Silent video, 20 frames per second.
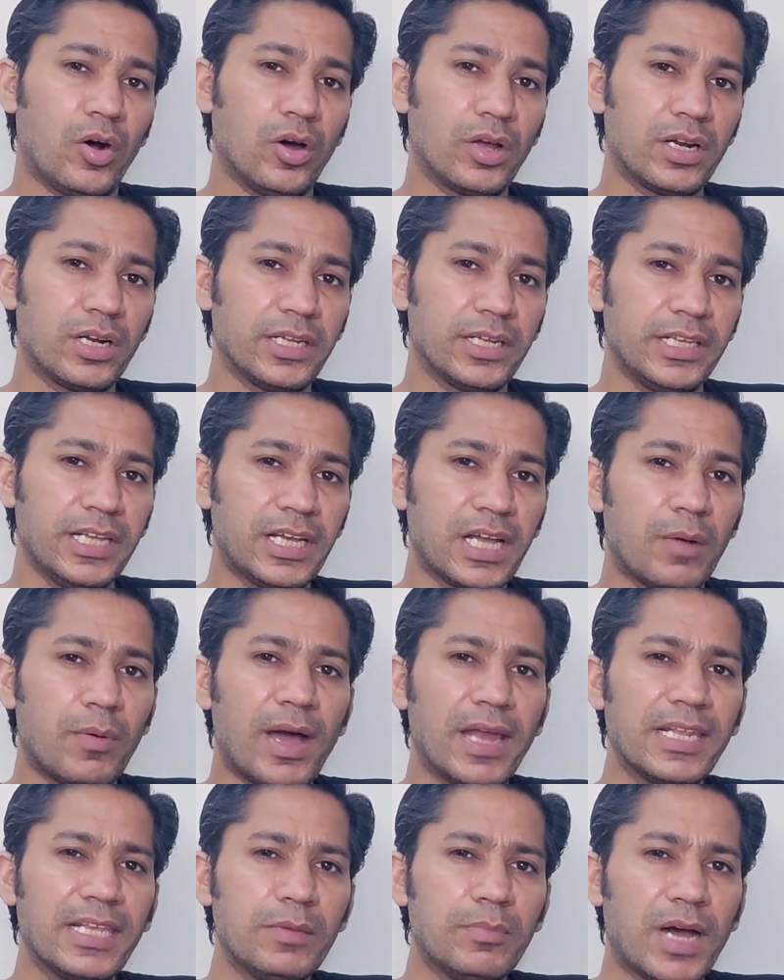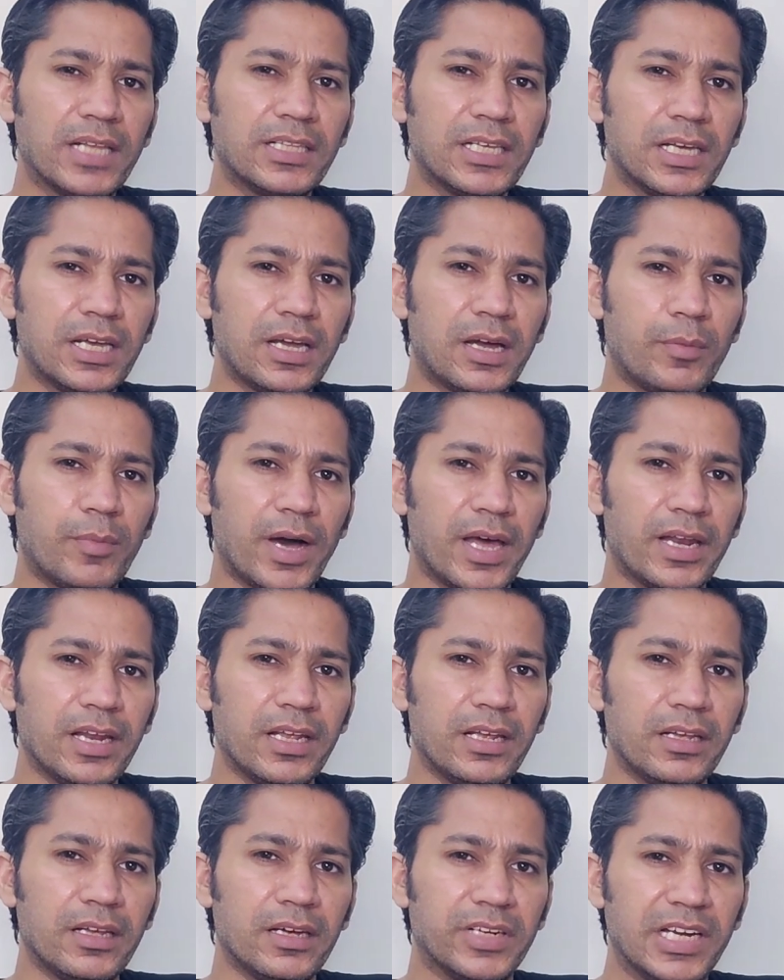और ये कमाल की बात है हमारे
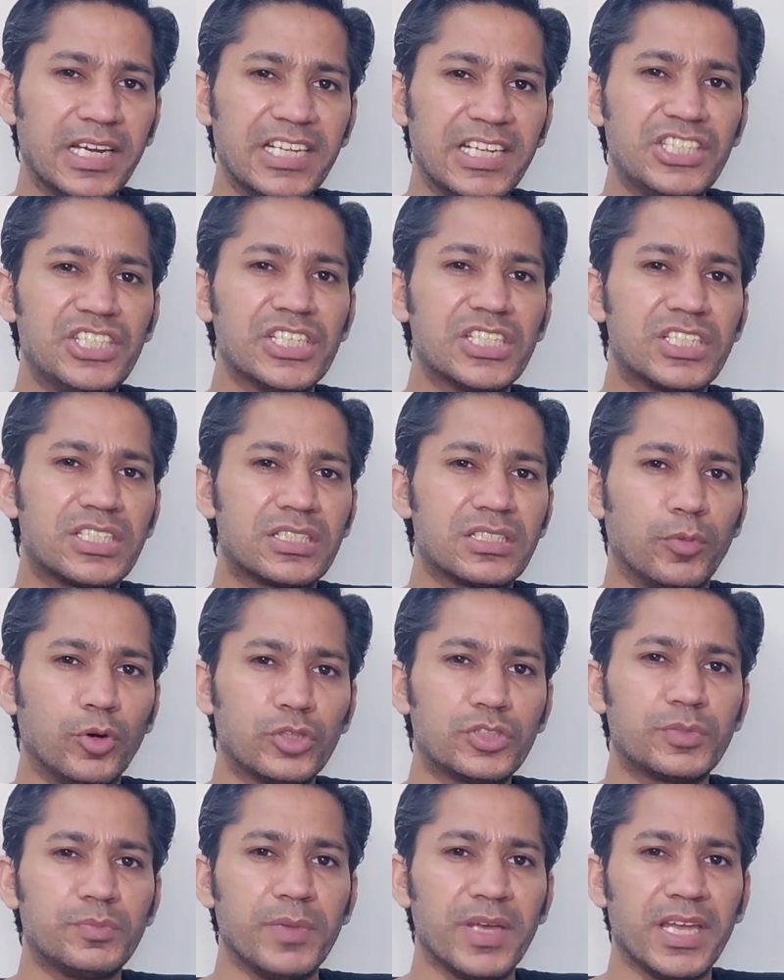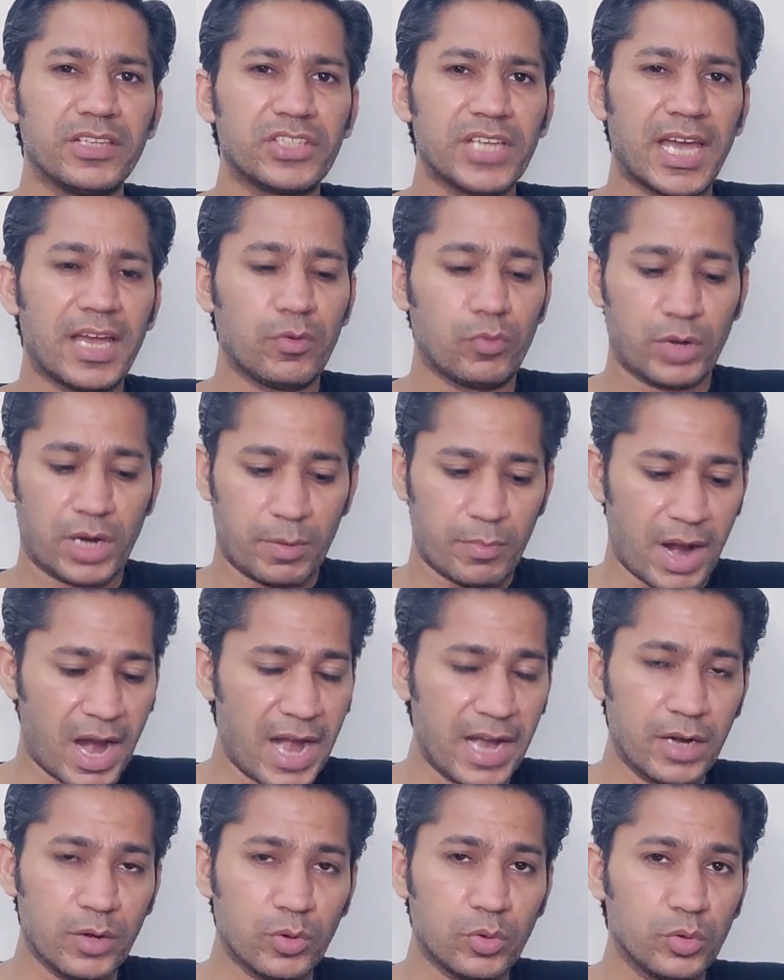रिलीजियस बुक्स में चाहे वो
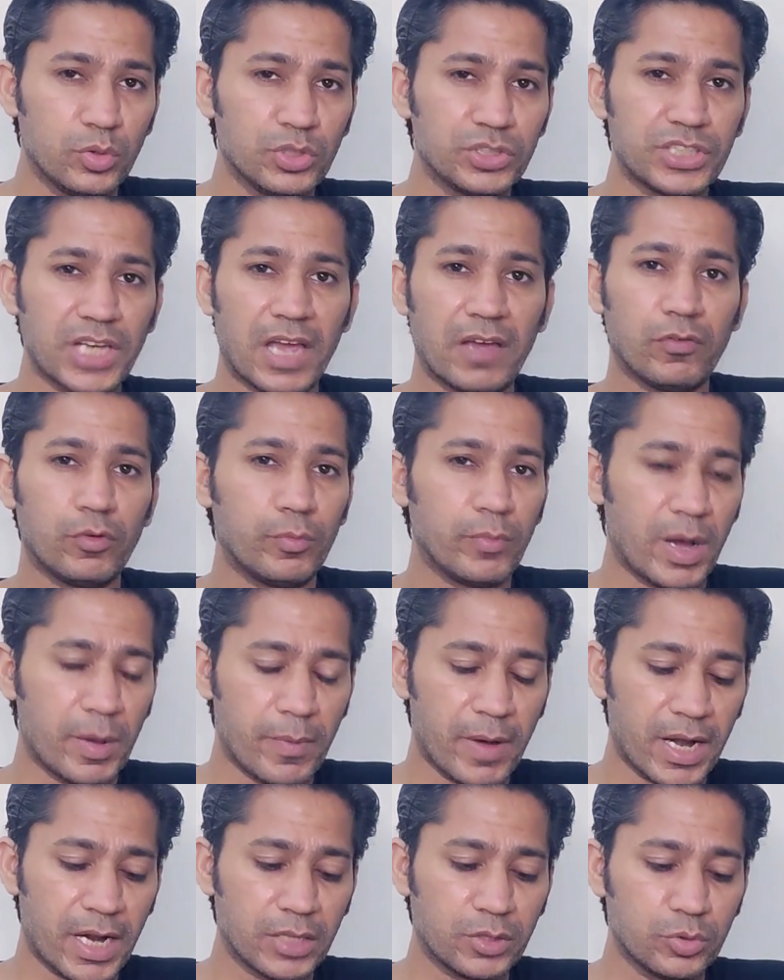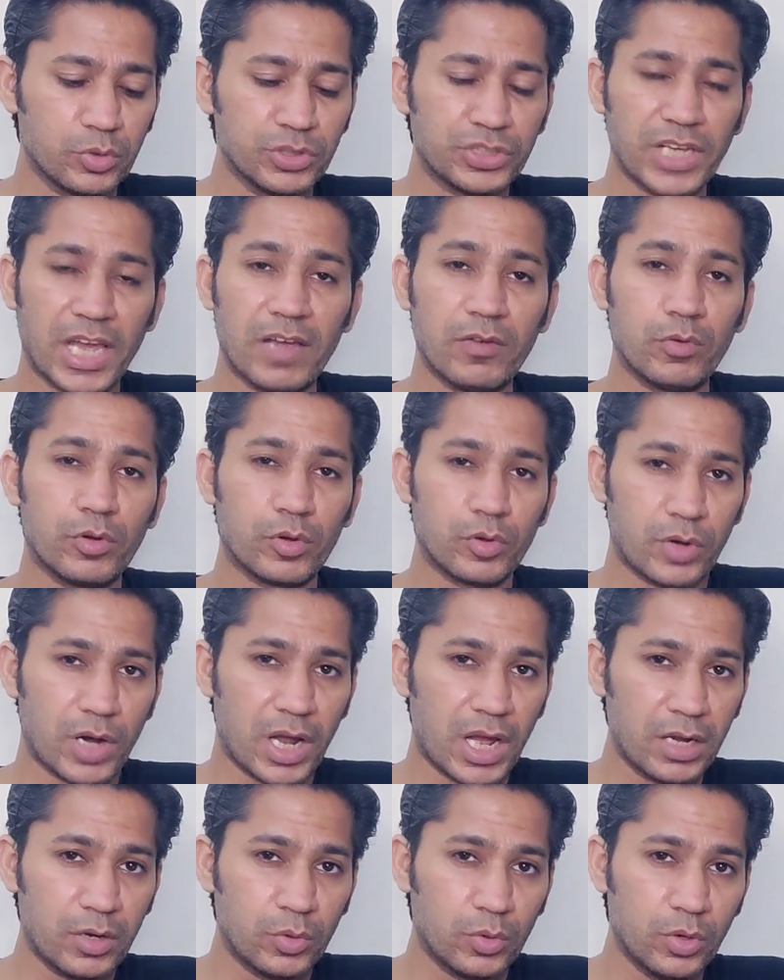रामायण हो चाहे वो महाभारत हो चाहे वो
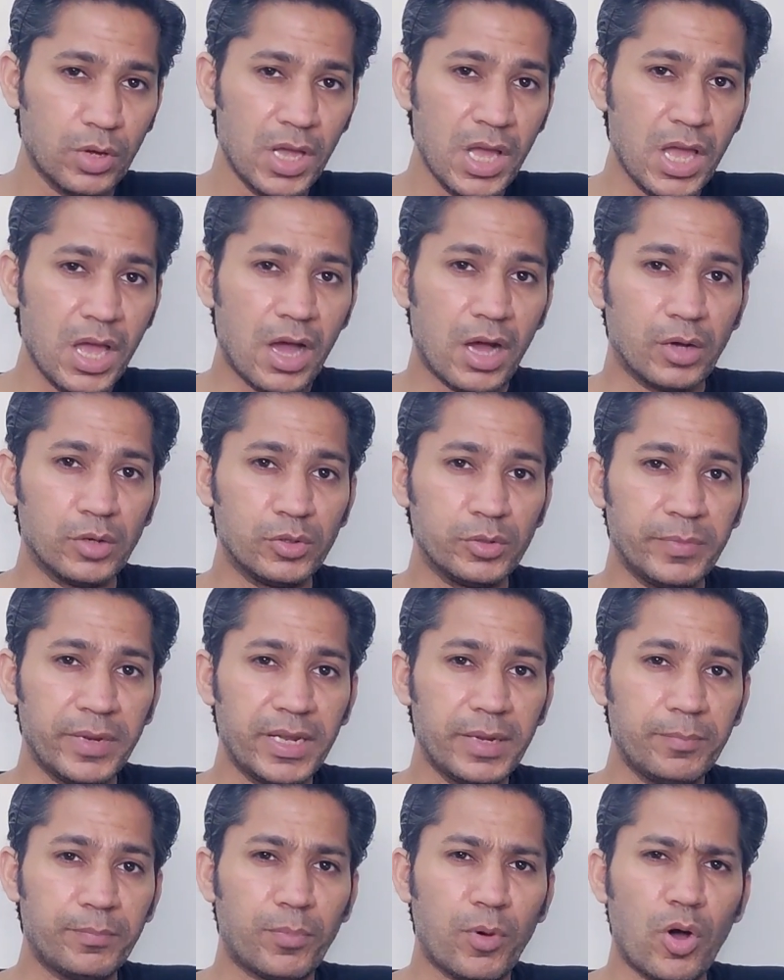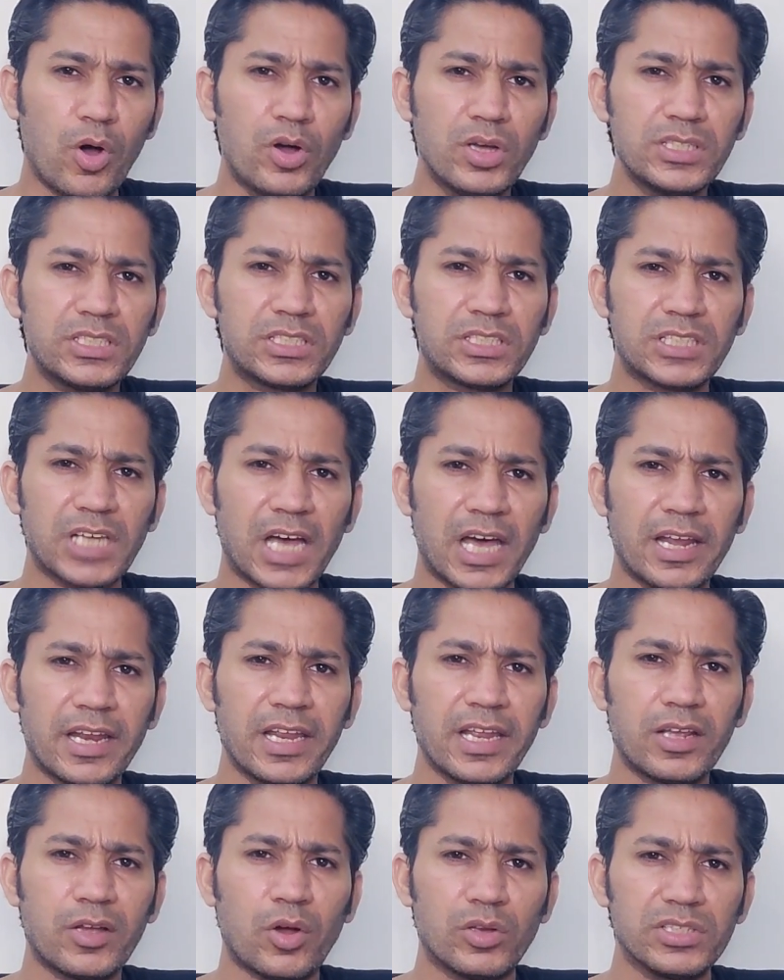कुरान हो उनमें बहुत
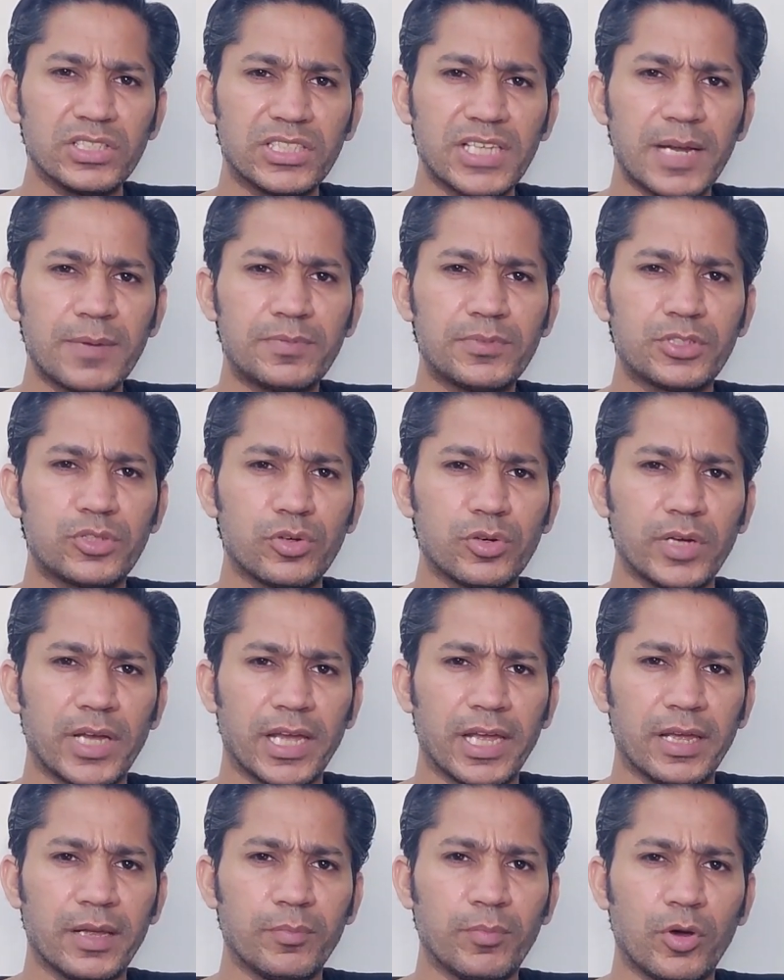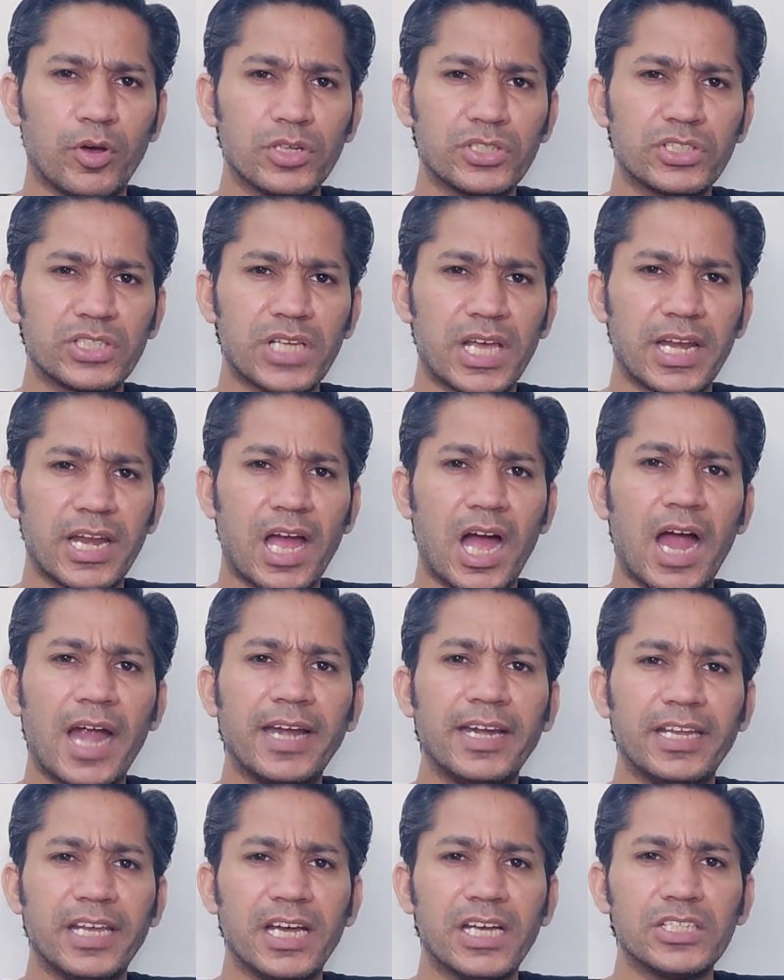सारे कॉन्सेप्ट जो हैं बहुत सारे
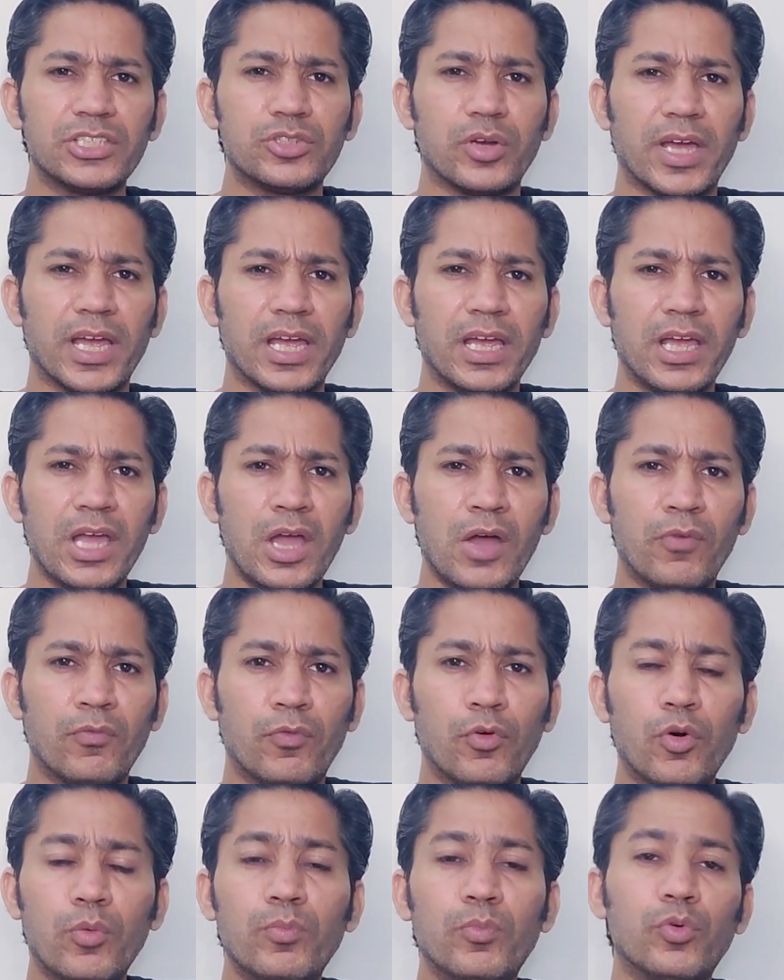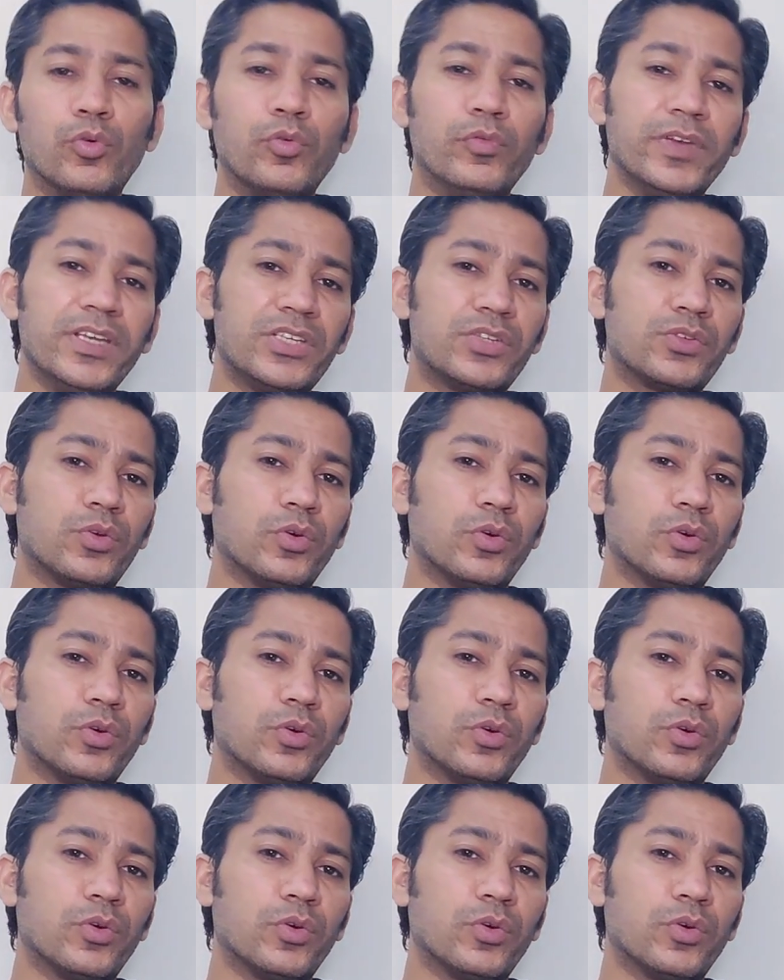आइडियाज़ जो हैं वो मूवीज़